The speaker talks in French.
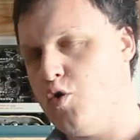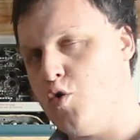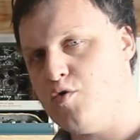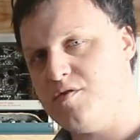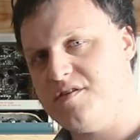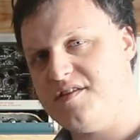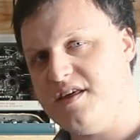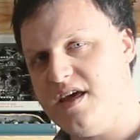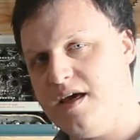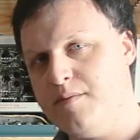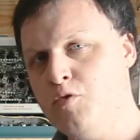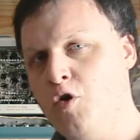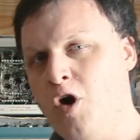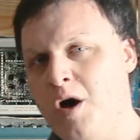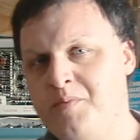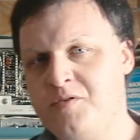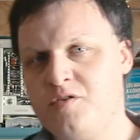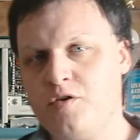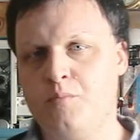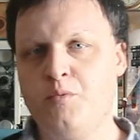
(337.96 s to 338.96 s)
Le CMO
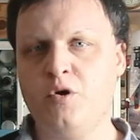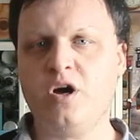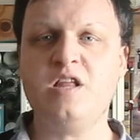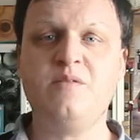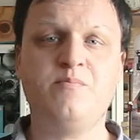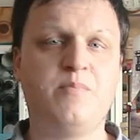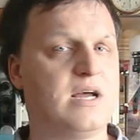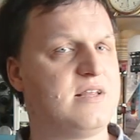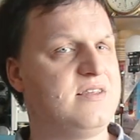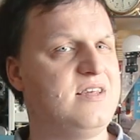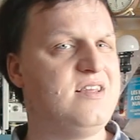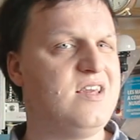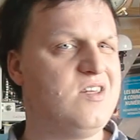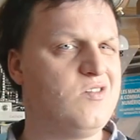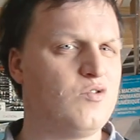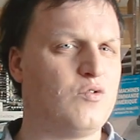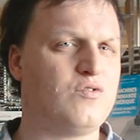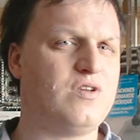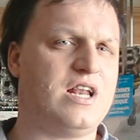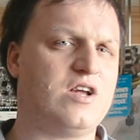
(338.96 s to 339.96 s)
absorberait une partie
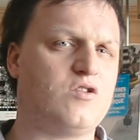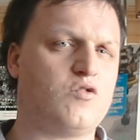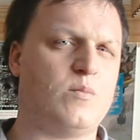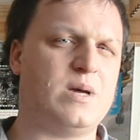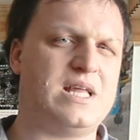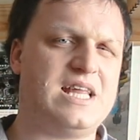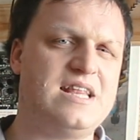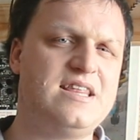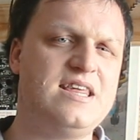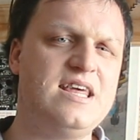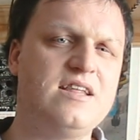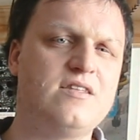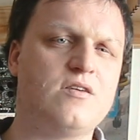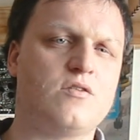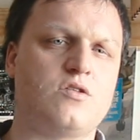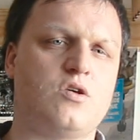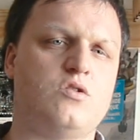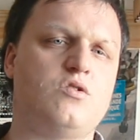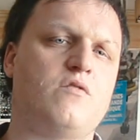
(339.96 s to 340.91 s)
des ondes électromagnétiques dans